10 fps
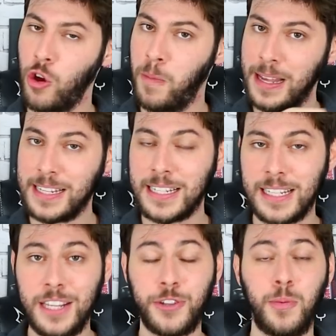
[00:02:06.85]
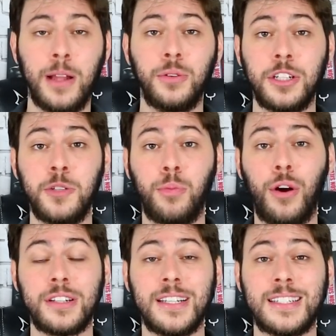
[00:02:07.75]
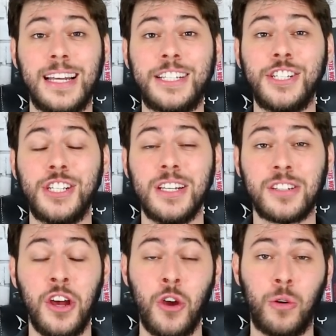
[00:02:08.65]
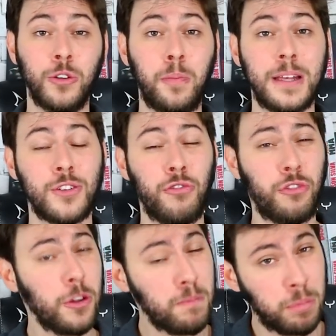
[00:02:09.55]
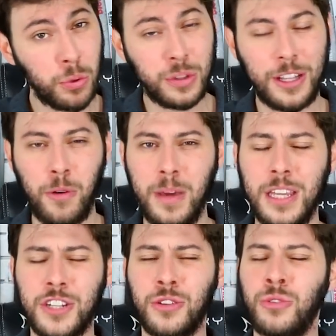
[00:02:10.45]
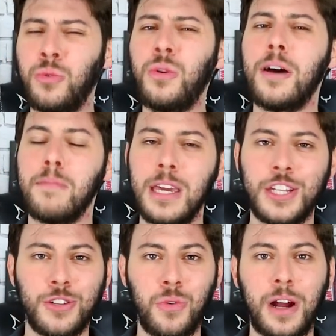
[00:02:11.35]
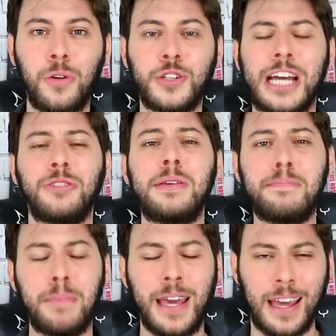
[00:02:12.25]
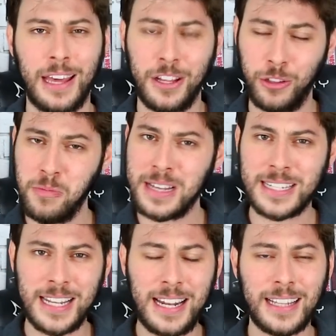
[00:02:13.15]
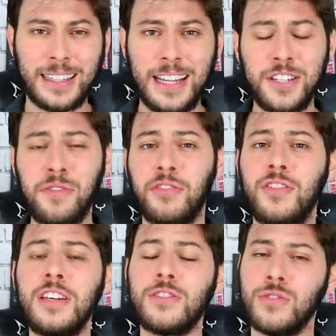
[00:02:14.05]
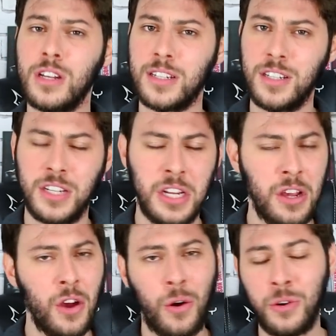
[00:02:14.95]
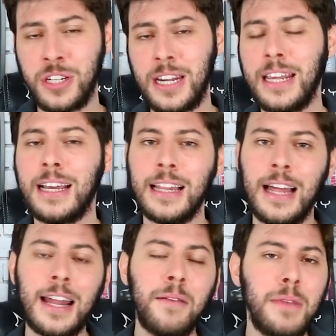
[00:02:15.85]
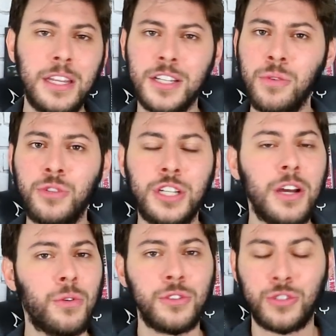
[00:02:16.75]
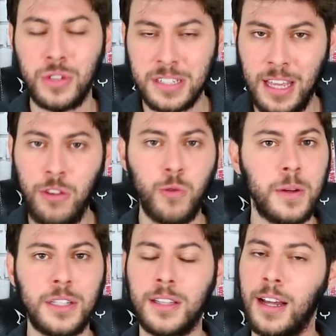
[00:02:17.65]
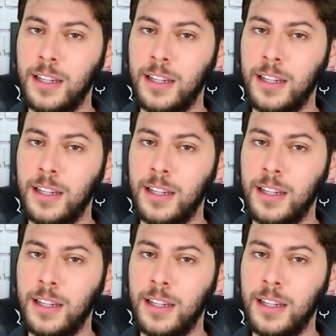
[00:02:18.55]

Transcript: O mais recente numa luta de boxe há sete dias, quando o Pezão foi brutalmente, duramente nocauteado em pé, numa cena até difícil de assistir, onde ele claramente não tinha condições nenhuma de estar tá